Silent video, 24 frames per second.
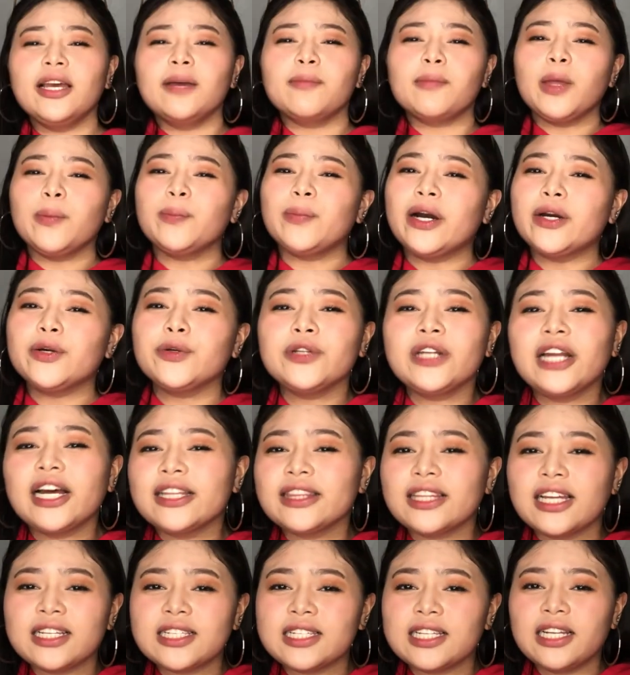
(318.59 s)
May bago
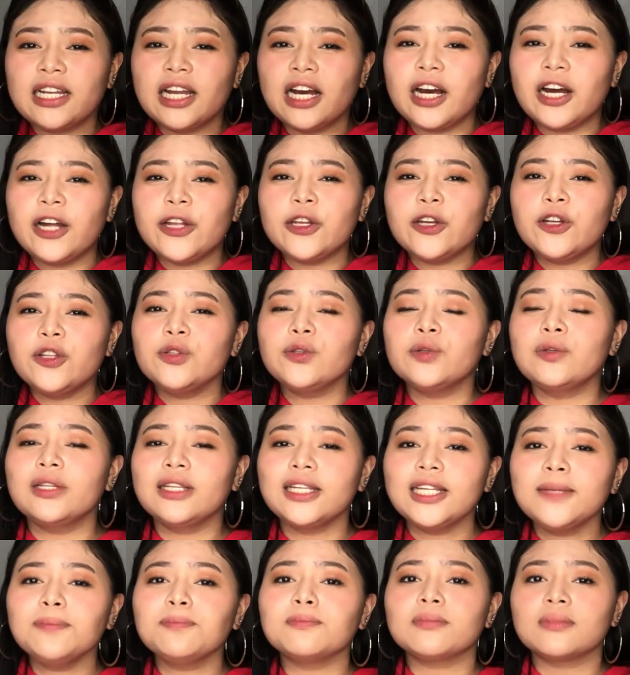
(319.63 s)
nata sila ngayon, yung
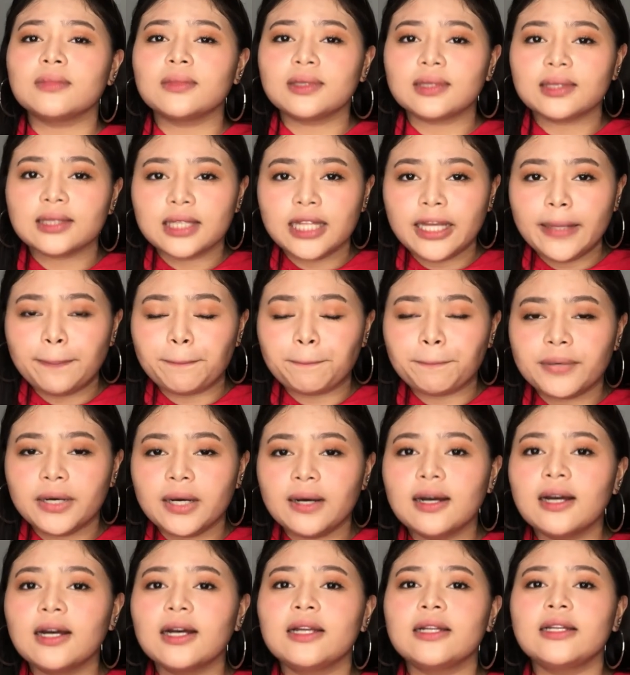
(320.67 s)
lip dip
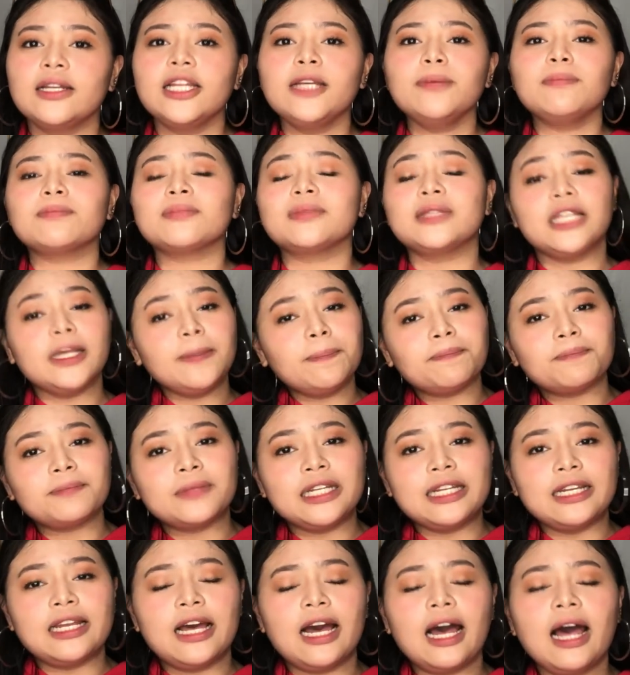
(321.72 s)
lip dip
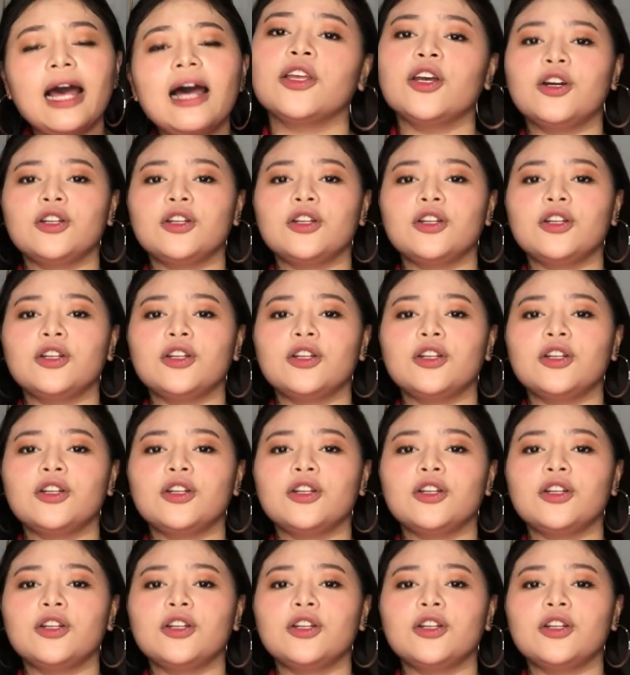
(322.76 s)
nila.